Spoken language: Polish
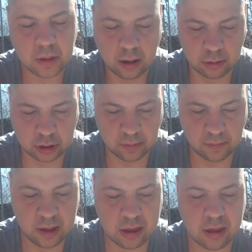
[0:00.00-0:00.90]

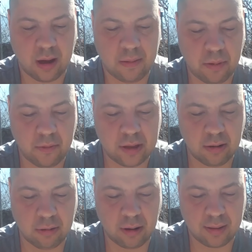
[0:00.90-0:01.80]
Oczywiście,
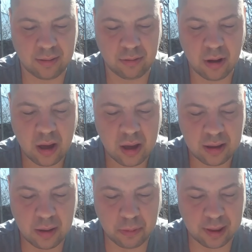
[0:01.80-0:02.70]
powiedział Rosół.
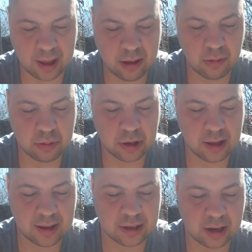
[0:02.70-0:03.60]
Nie posadziłem przecież
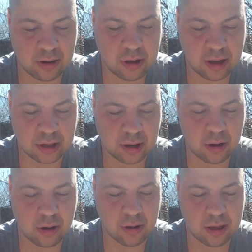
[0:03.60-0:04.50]
naszego dzisiejszego
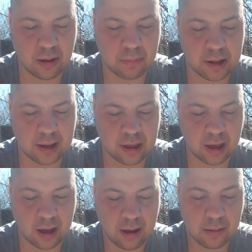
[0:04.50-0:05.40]
gościa byle
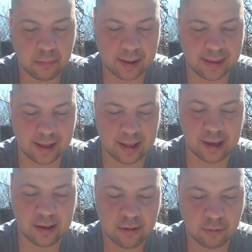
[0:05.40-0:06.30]
gdzie.
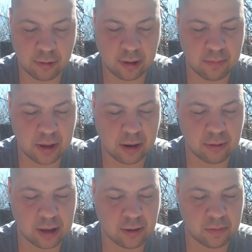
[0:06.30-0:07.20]
Bazylii, ustąp
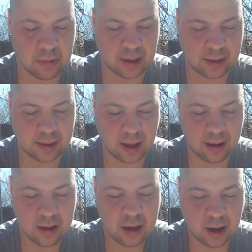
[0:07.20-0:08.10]
Mikołajowi miejsca,
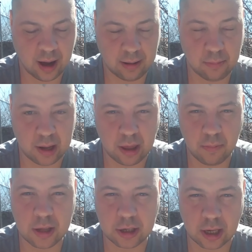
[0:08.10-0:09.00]
ale macie
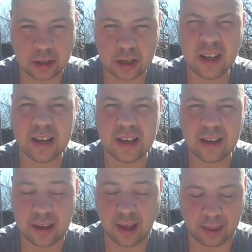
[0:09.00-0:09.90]
być grzeczni,
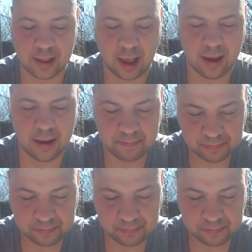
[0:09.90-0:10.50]
jasne?